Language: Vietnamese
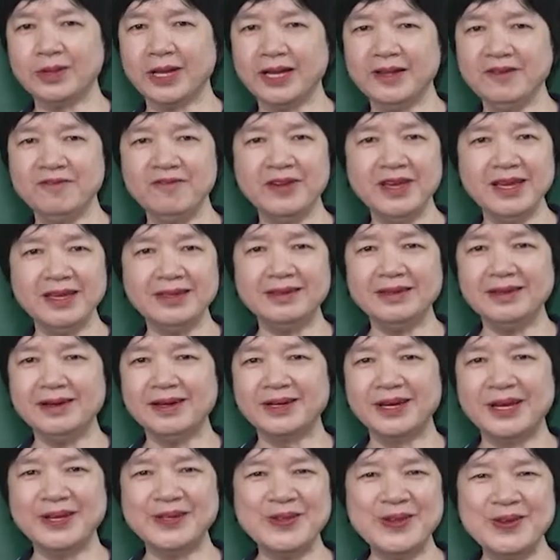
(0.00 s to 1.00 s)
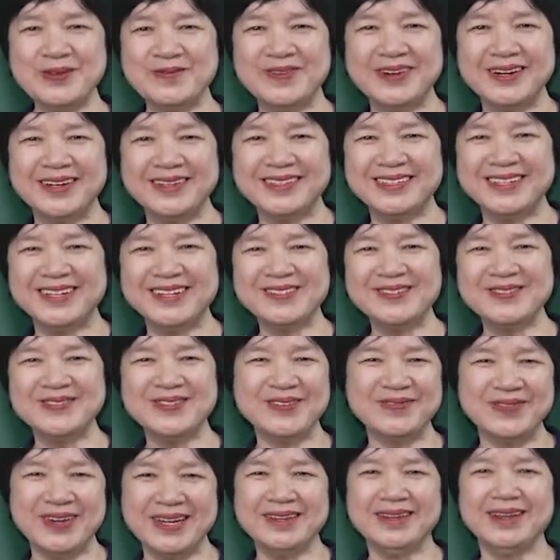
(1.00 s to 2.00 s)
Thấy phi thường, thấy tuyệt vời không?
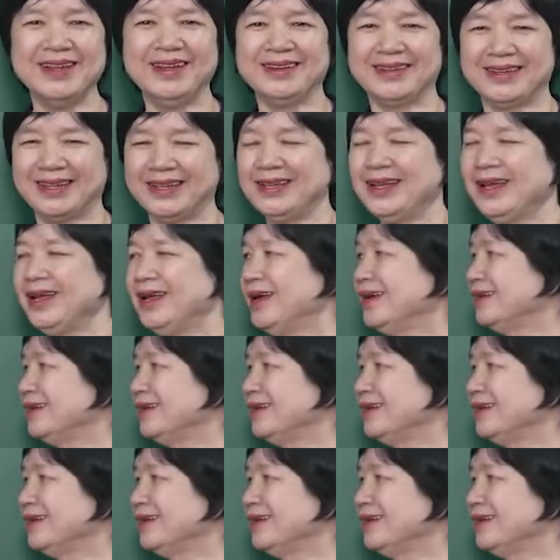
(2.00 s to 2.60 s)
Vân vân. Này.